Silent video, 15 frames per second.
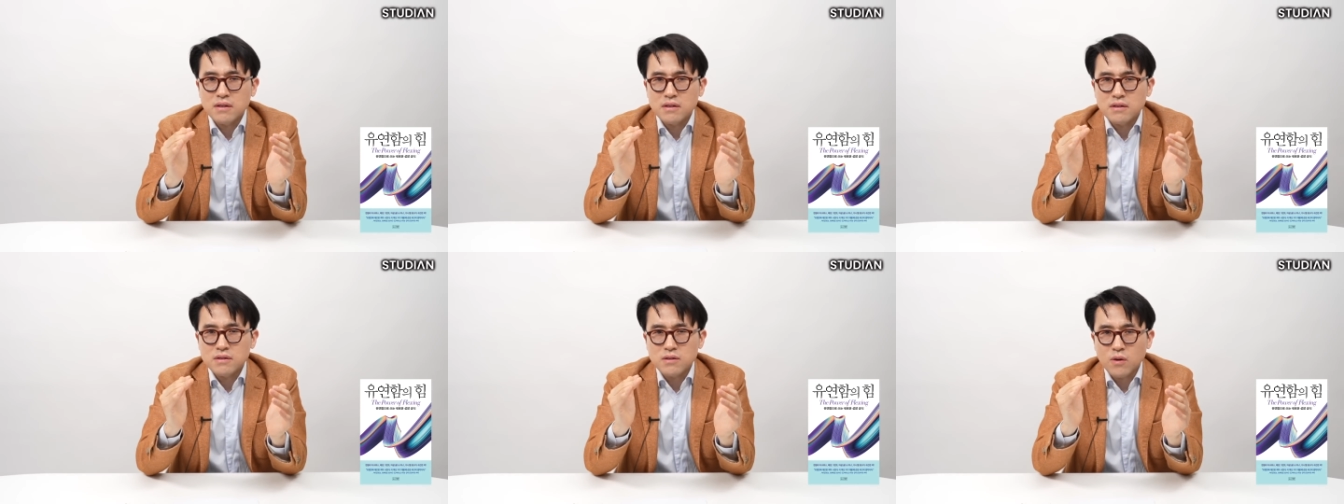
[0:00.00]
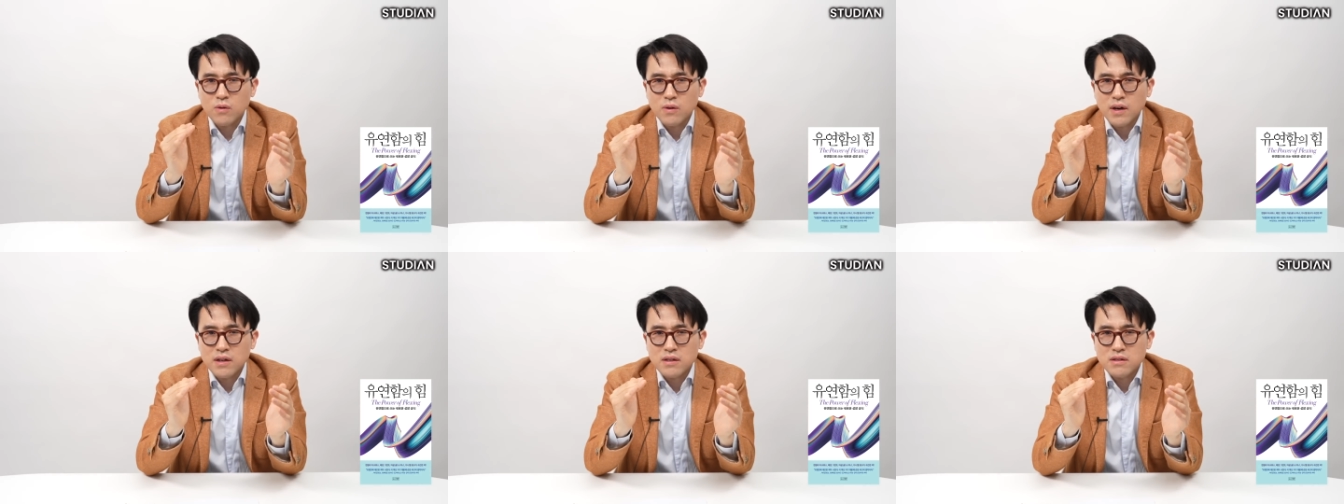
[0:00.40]
이
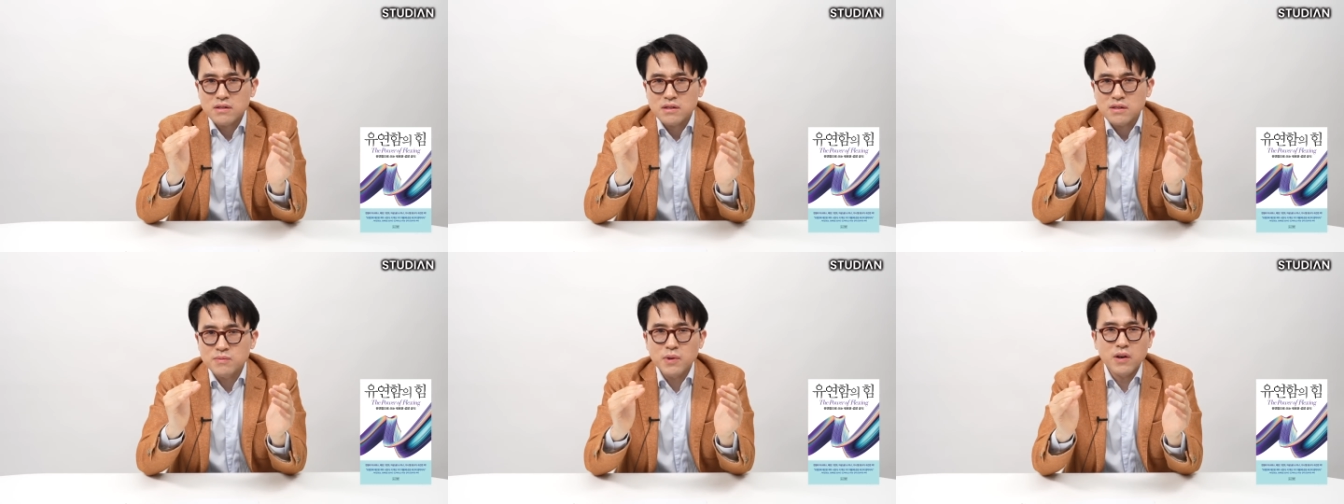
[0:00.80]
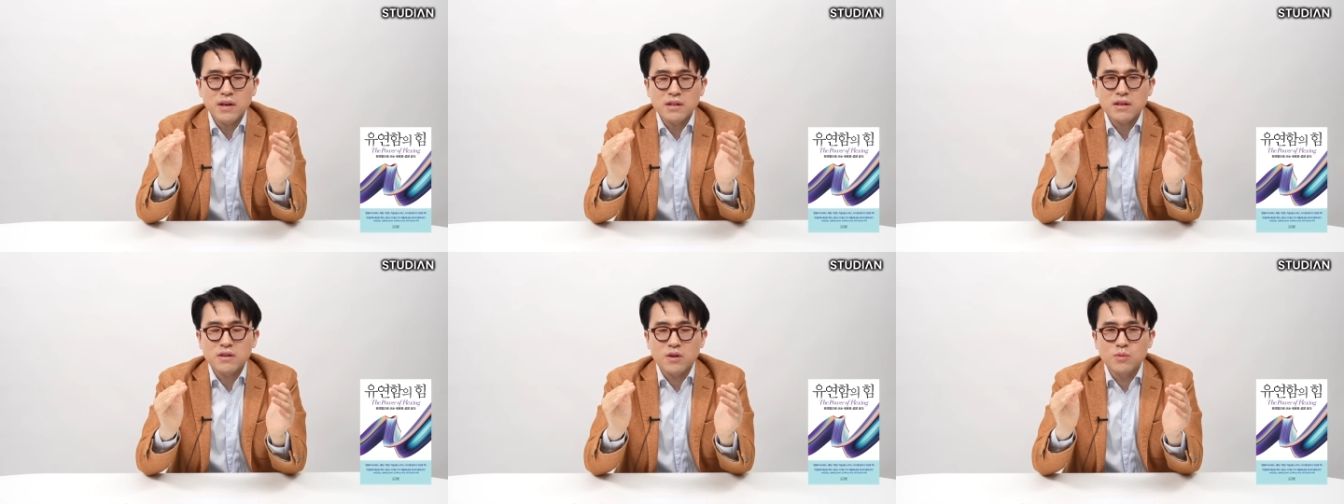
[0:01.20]
성과를
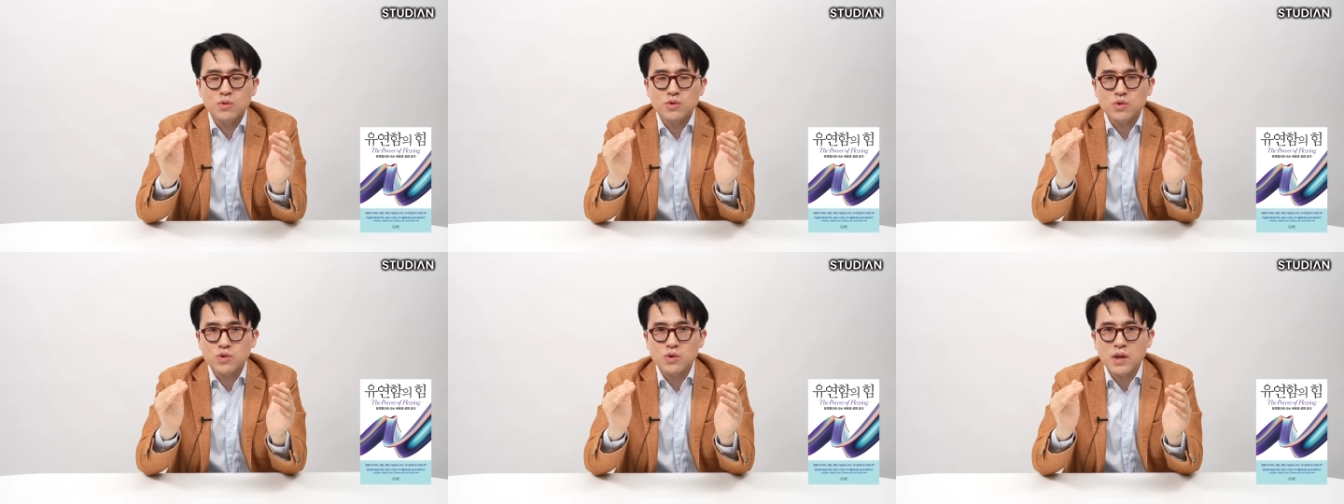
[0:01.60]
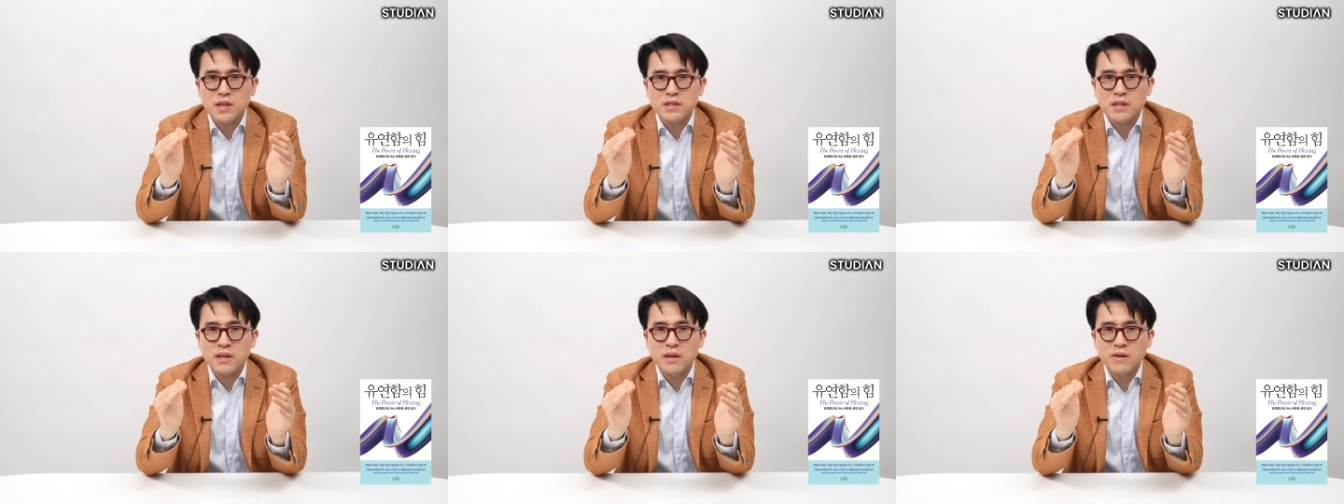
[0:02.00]
증명하는 게 너무
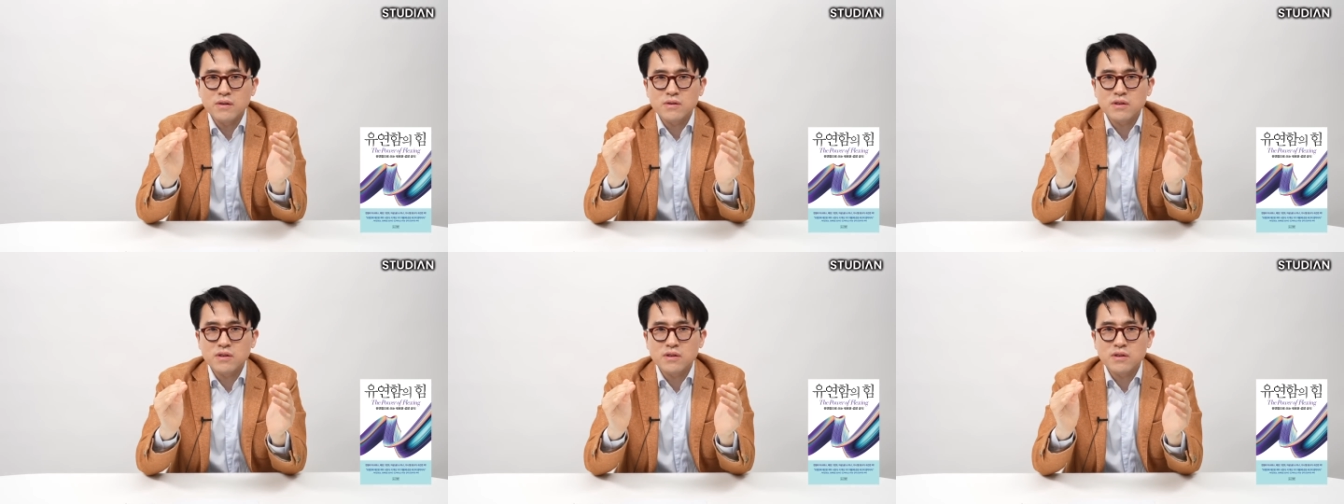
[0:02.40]
중요하잖아요.